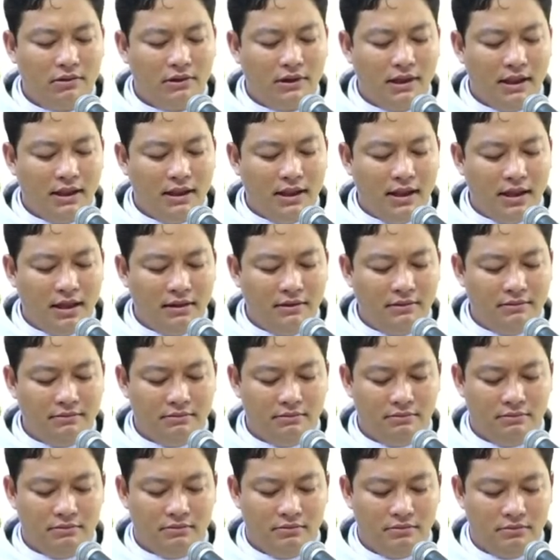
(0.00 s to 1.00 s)
tin
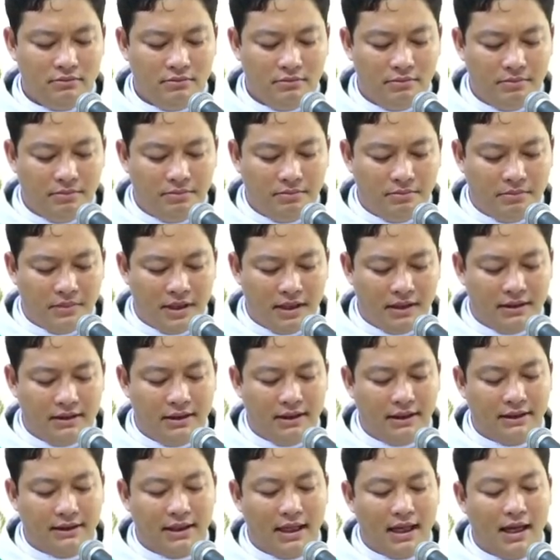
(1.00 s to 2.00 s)
đấng mà
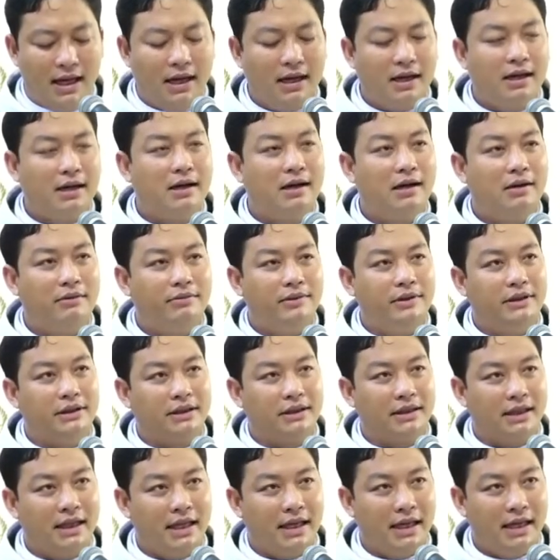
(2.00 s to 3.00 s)
người ta không
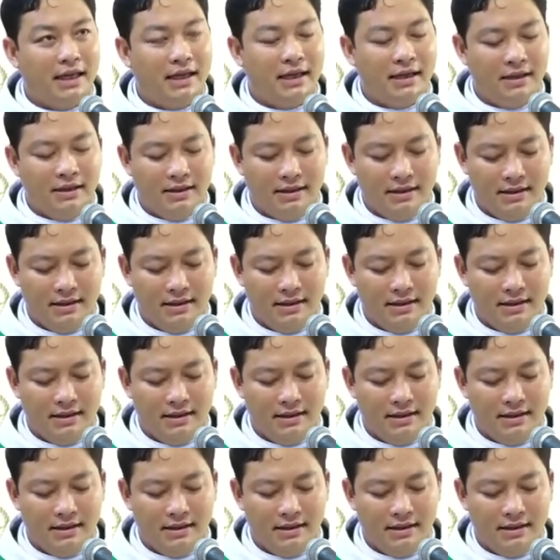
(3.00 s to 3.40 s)
được nghe?